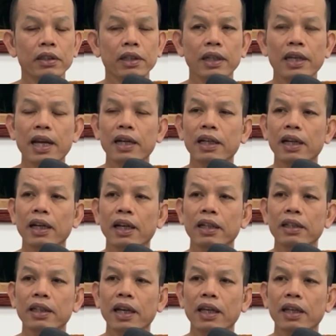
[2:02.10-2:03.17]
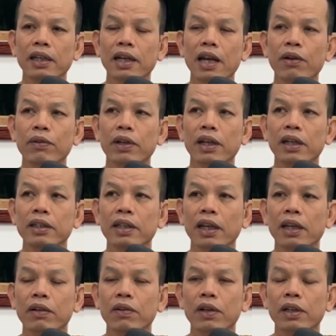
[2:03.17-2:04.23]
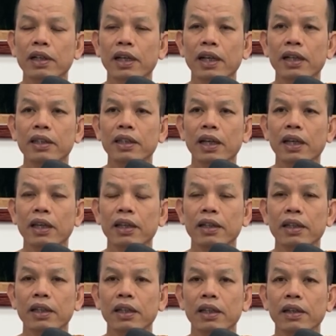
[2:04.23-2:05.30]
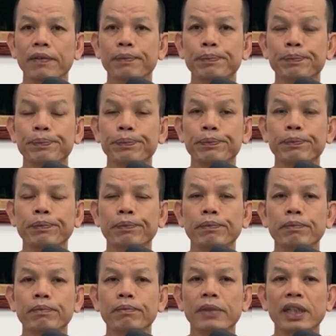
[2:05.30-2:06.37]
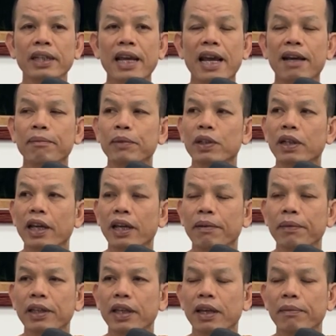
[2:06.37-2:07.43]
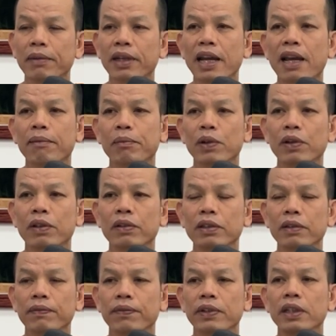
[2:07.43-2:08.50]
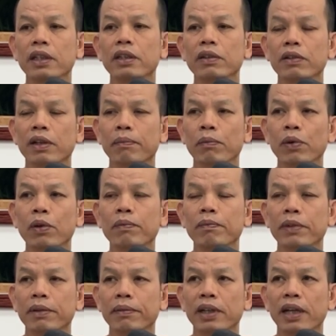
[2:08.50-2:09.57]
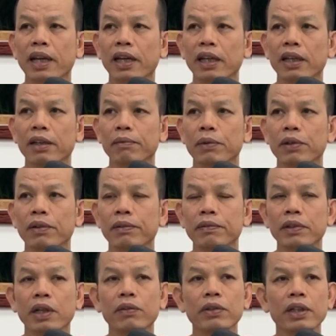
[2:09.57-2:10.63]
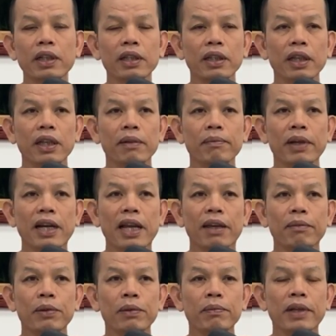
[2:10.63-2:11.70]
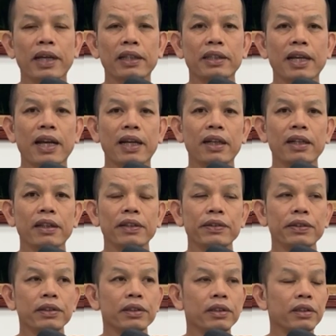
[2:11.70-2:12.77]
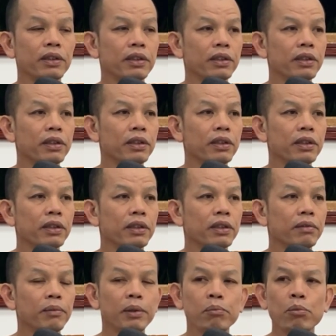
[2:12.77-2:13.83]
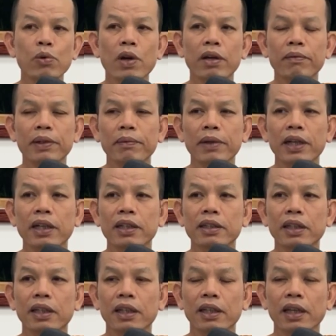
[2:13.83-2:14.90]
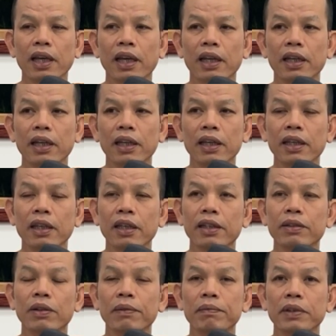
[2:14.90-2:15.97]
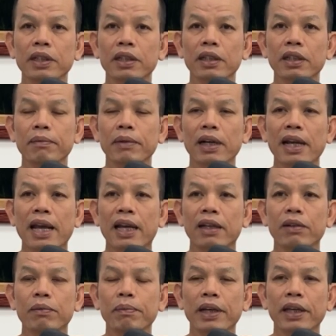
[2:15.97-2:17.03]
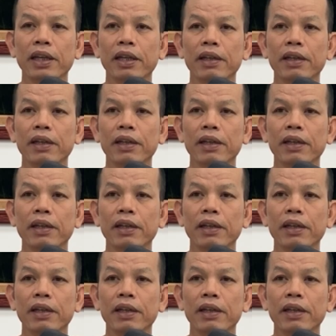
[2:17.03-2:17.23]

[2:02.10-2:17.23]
ขยันกับหันใจหนาวกับหันใจห้อนกับหันใจนี่มันยากบางใดไม่ใหญ่มันยากบางเขาสิฝืนอยู่กับล่มให้มันใดเพราะเขาเคยคิดมาหลายภพหลายศาสตร์มันมวนมันเพลินเสด็จแท้เด้ ความขึ้นนี่มันลากเข้าไป